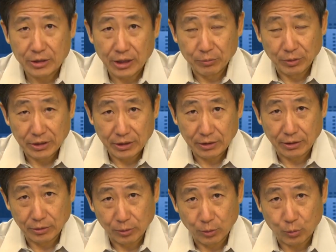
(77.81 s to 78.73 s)
这问题
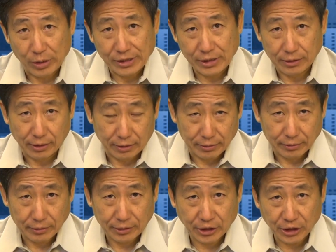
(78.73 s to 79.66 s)
可就关系到
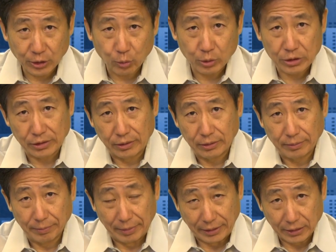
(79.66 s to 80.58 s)
几乎是
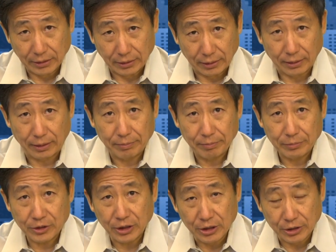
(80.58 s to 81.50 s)
每一个人了，
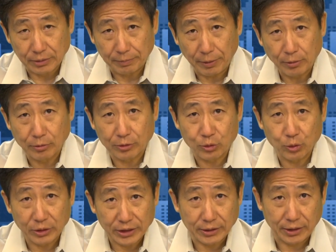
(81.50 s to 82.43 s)
甚至包括
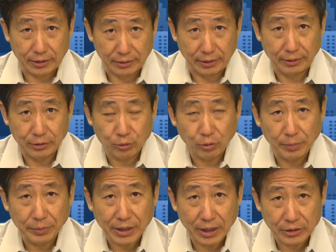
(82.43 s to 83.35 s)
坐地铁的人。你说我
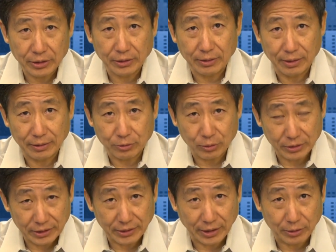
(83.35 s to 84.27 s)
不开车，哎，坐
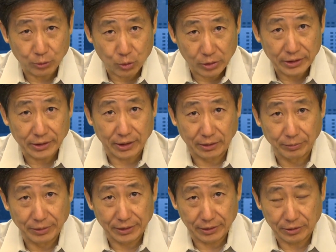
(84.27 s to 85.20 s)
地铁有坐地铁的
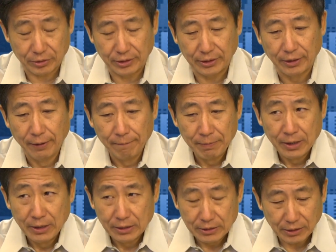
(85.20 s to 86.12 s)
问题。所以，
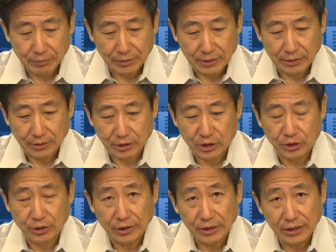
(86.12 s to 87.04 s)
这问题呢
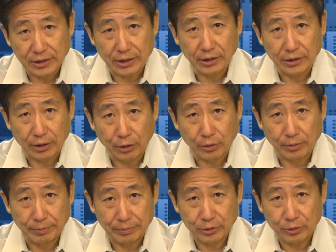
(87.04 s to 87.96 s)
是疫情以后，
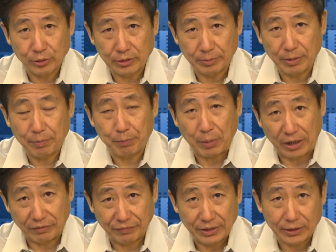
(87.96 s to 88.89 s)
我们不是说什么
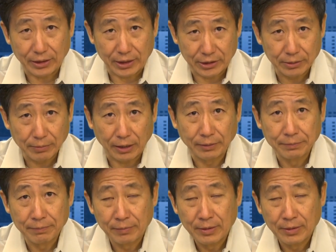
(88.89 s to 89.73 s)
百废待兴吗？